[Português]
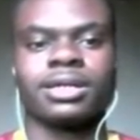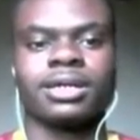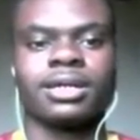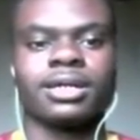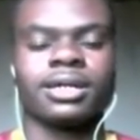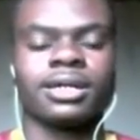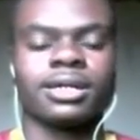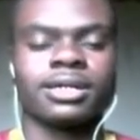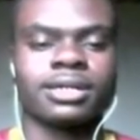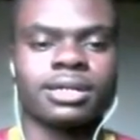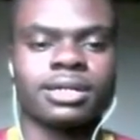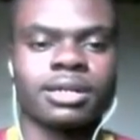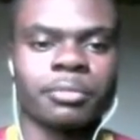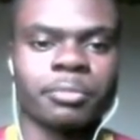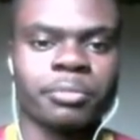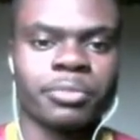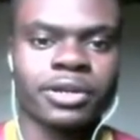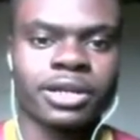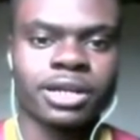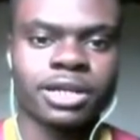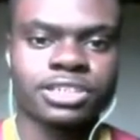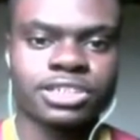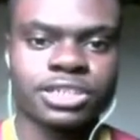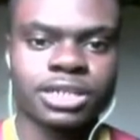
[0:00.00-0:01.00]
Caraca, era
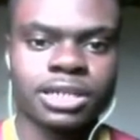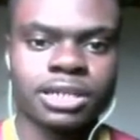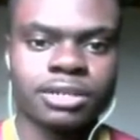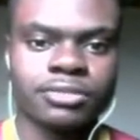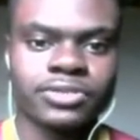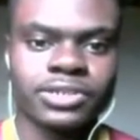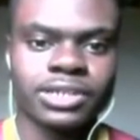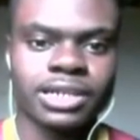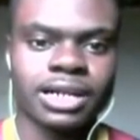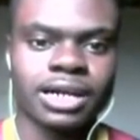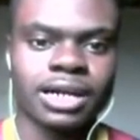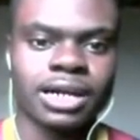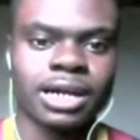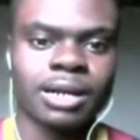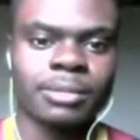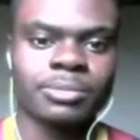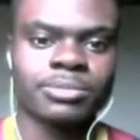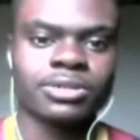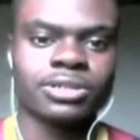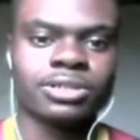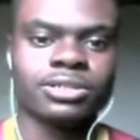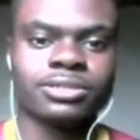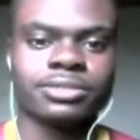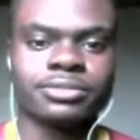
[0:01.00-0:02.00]
pegar. Acho que ele ia virar
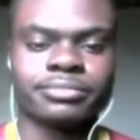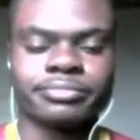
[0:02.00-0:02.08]
rápido